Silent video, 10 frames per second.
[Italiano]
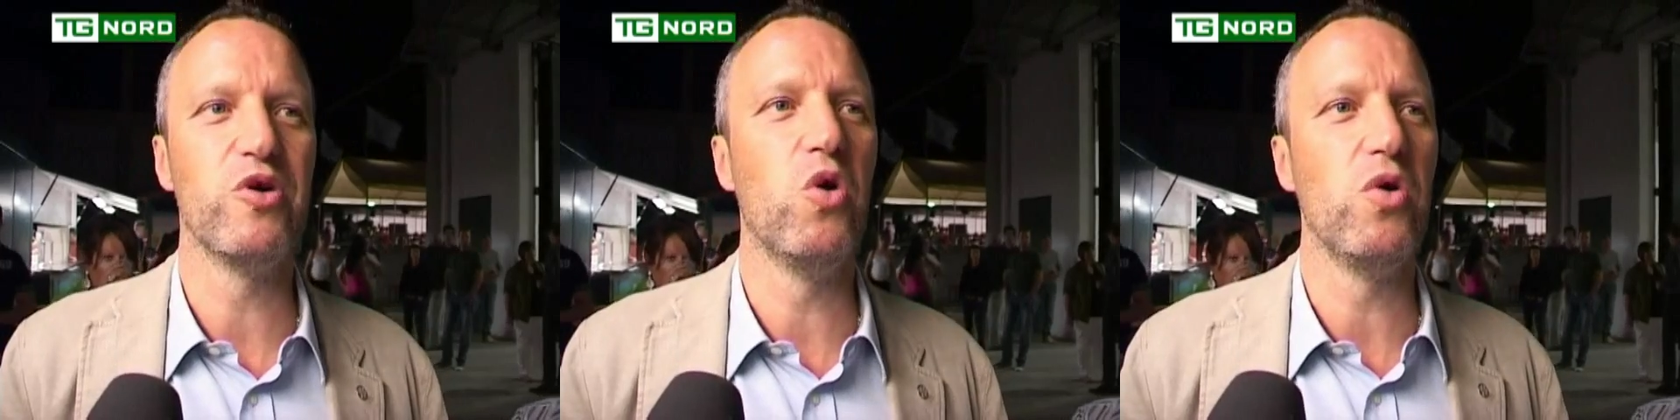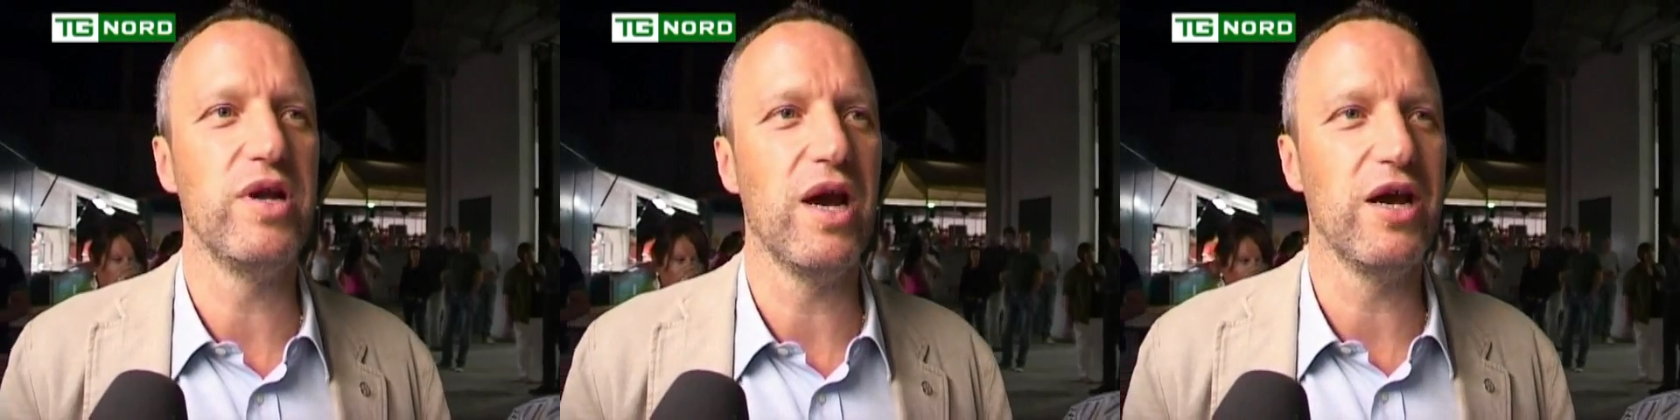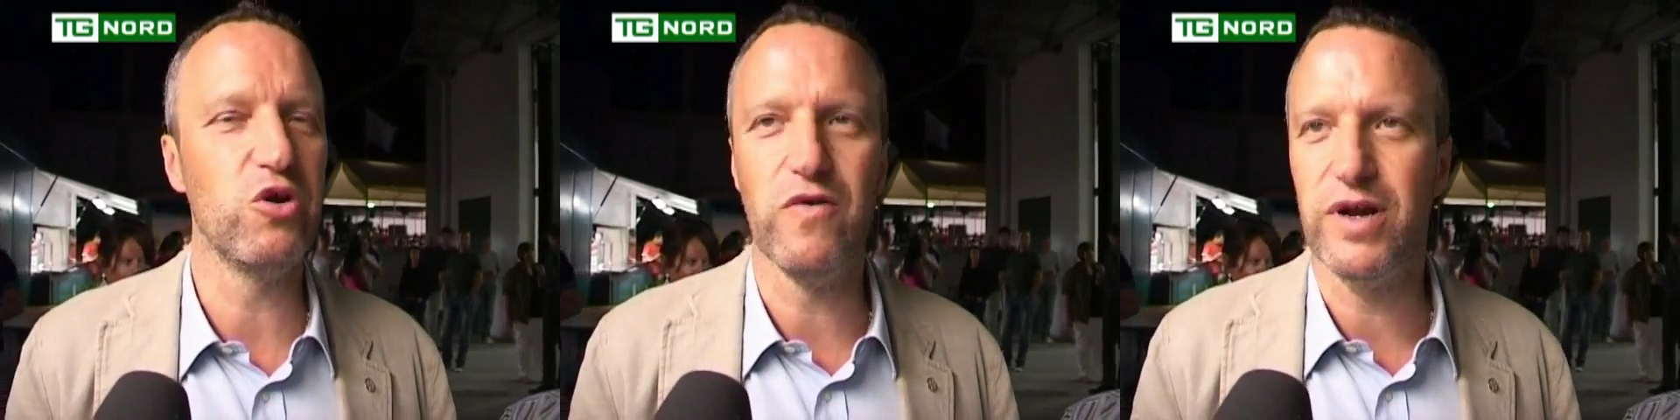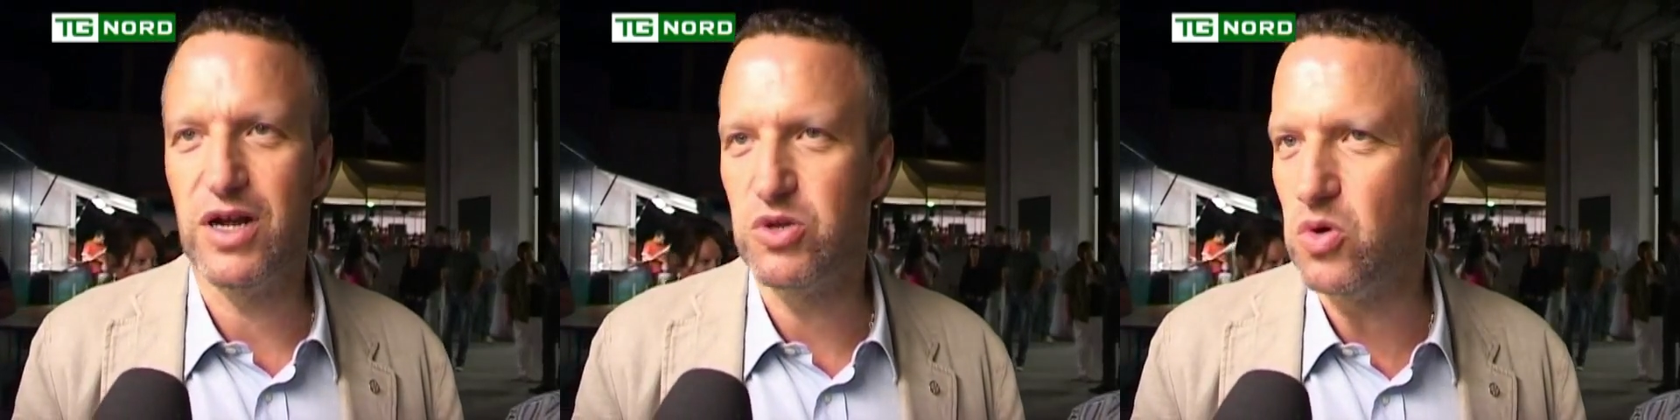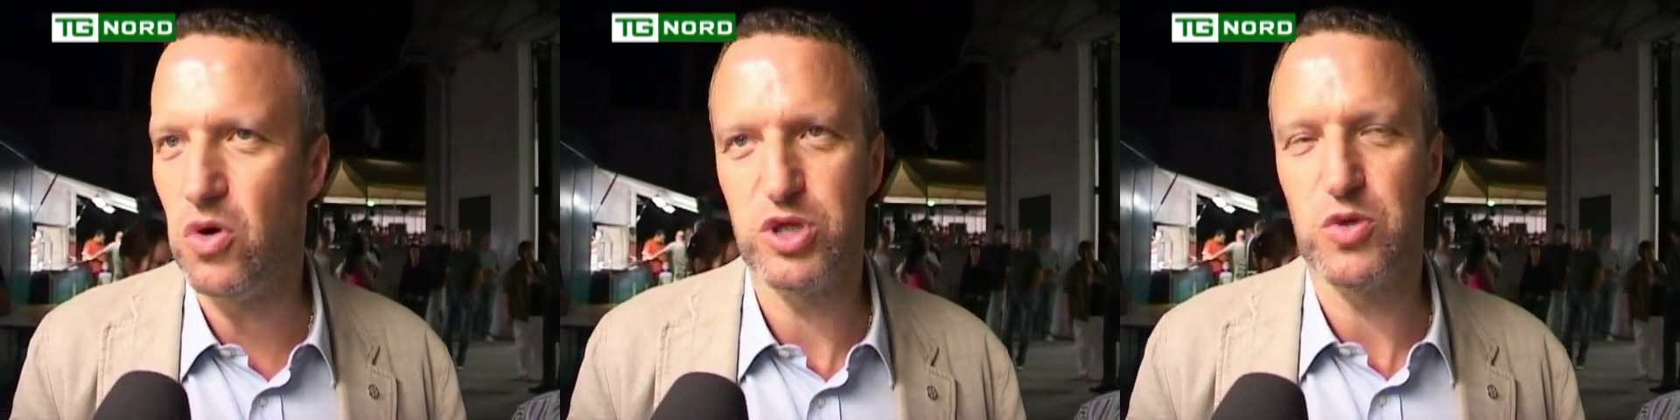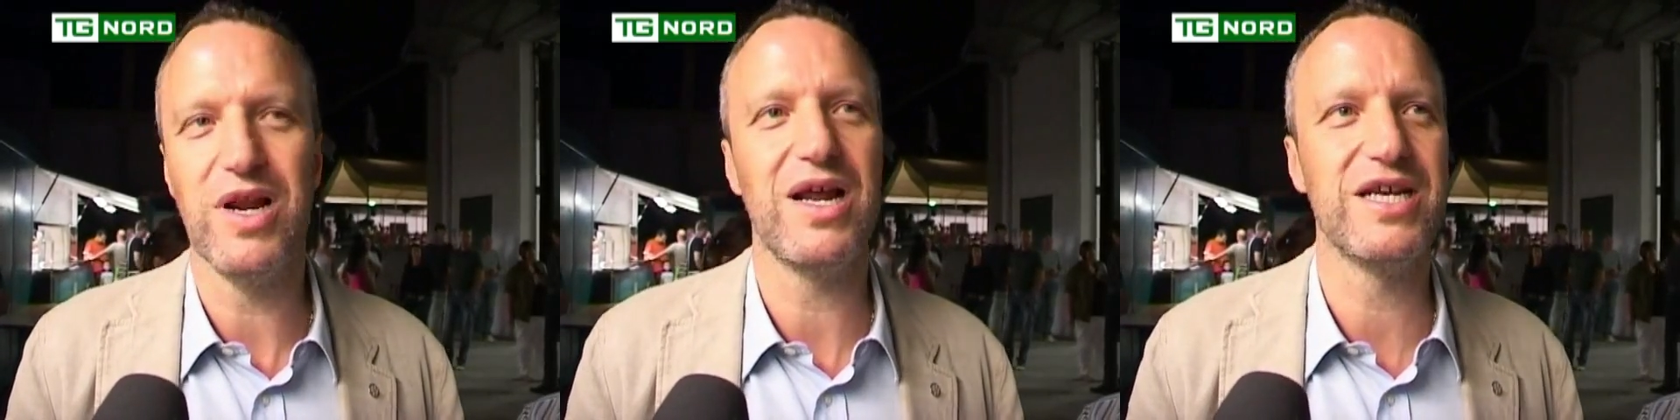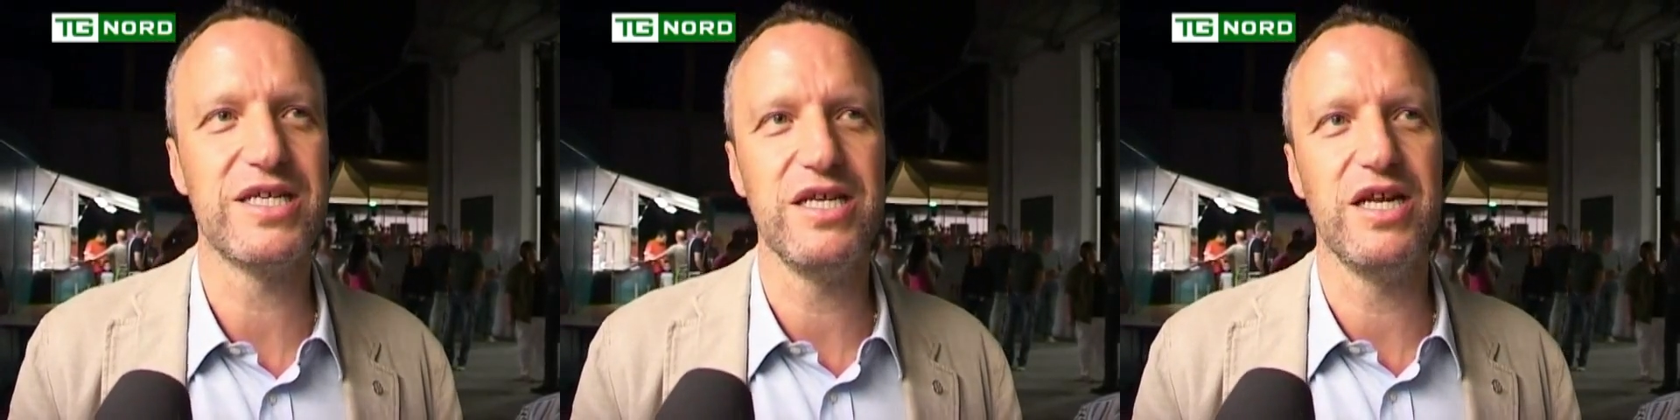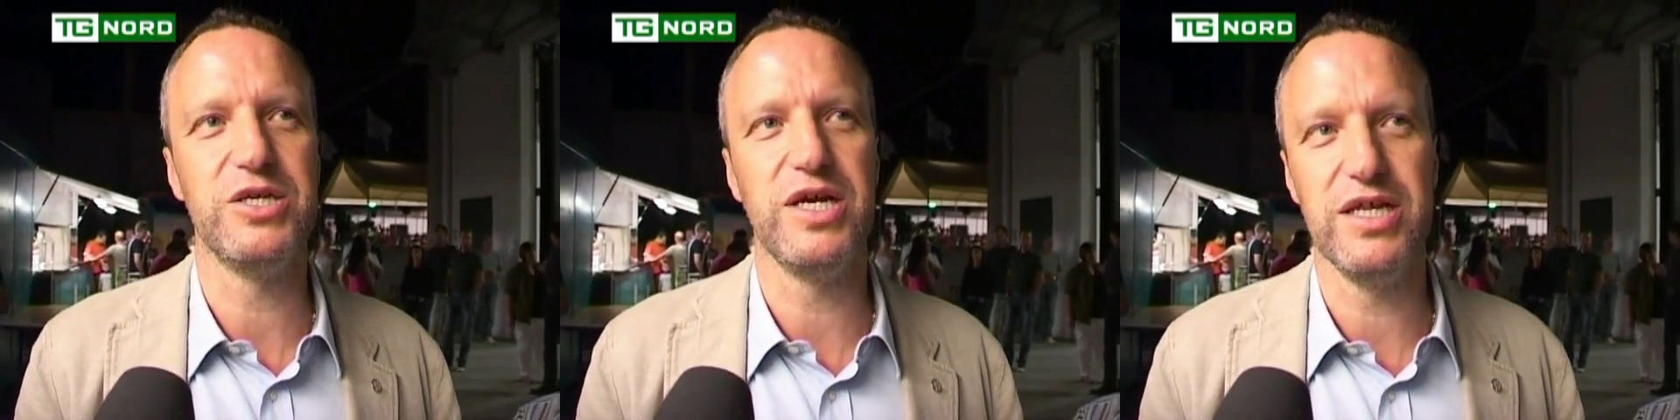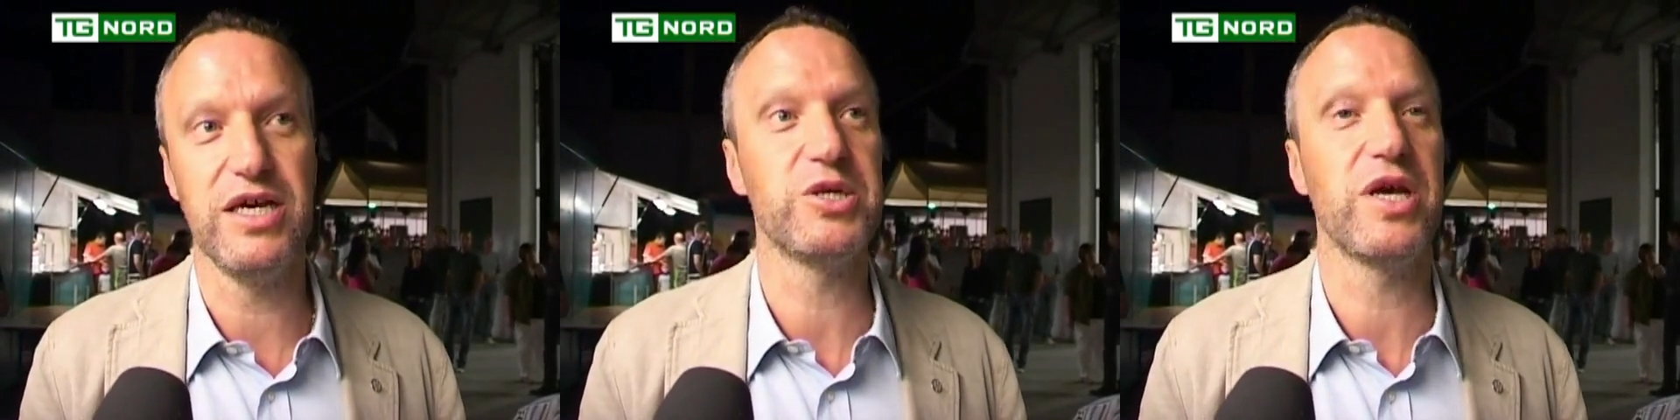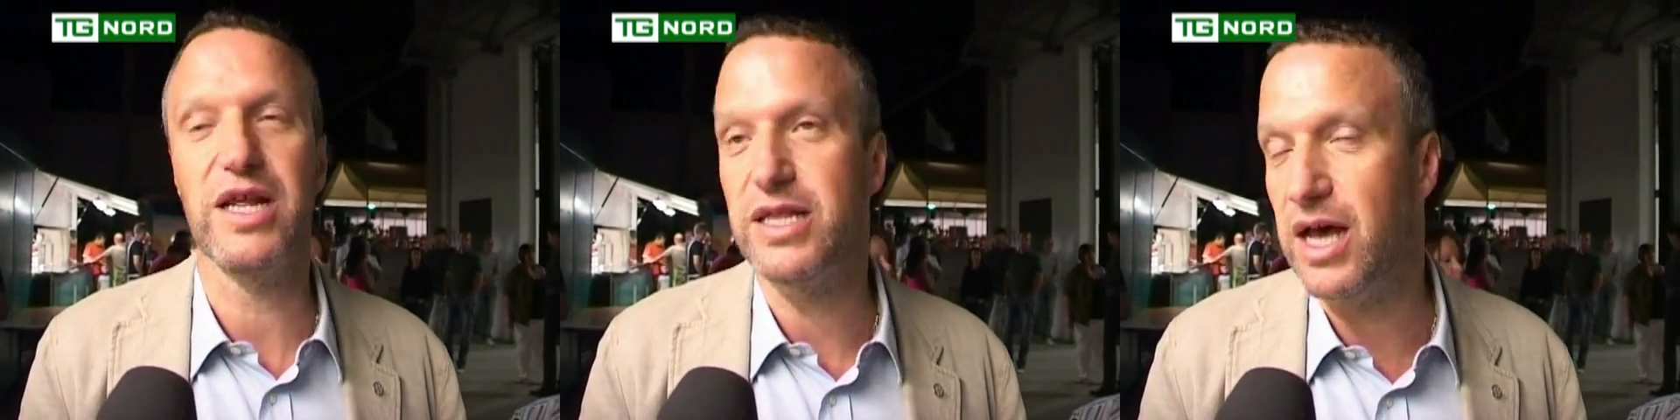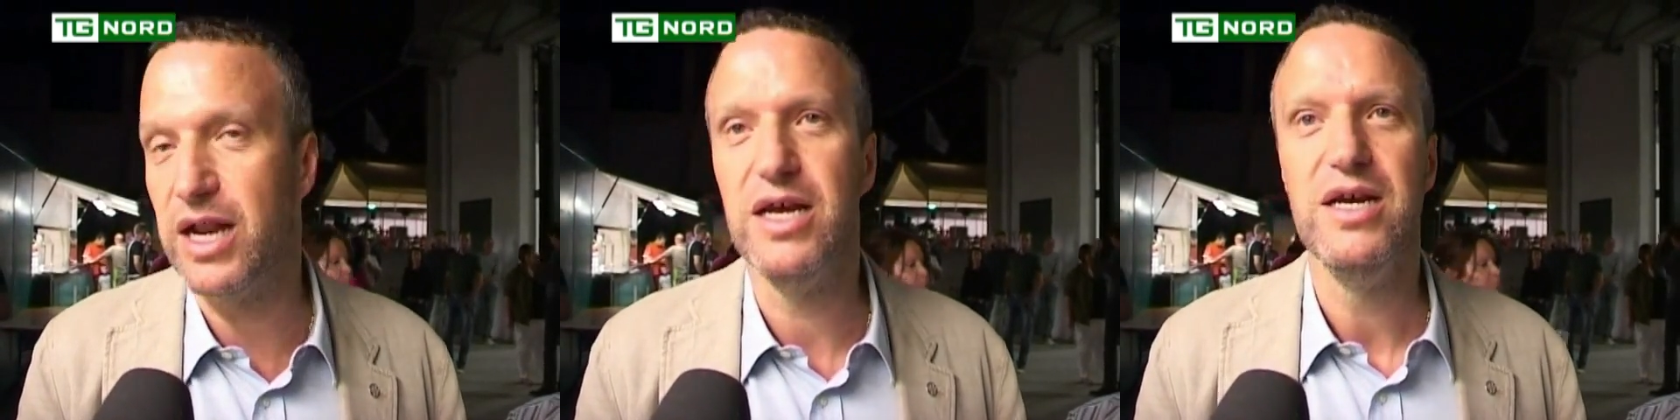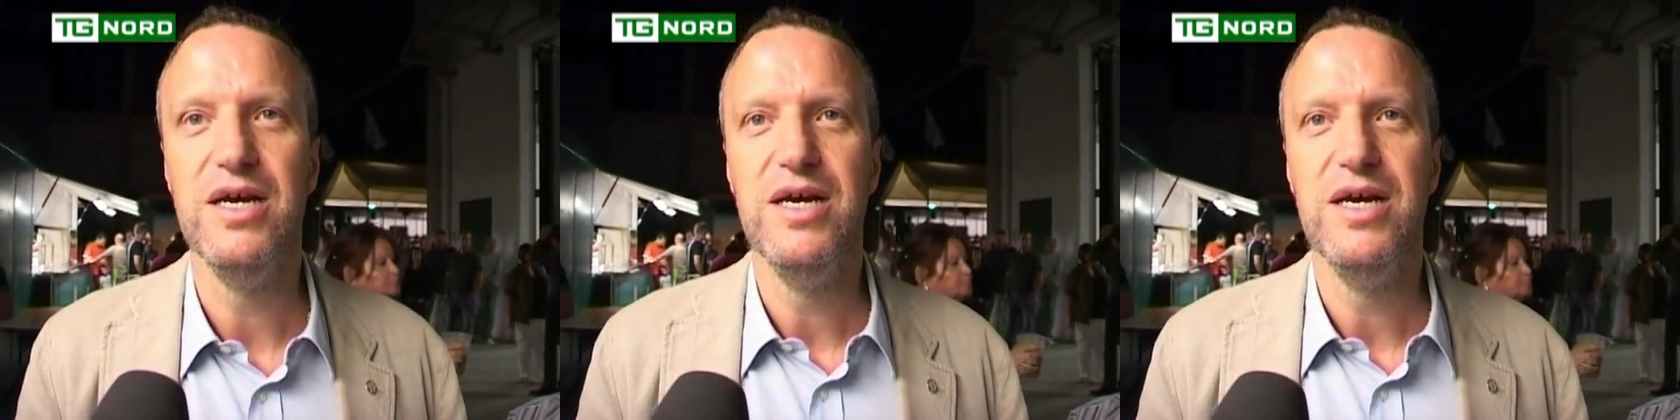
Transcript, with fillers: Maroni, ai governatori, insomma la classe dirigente, ai segretari,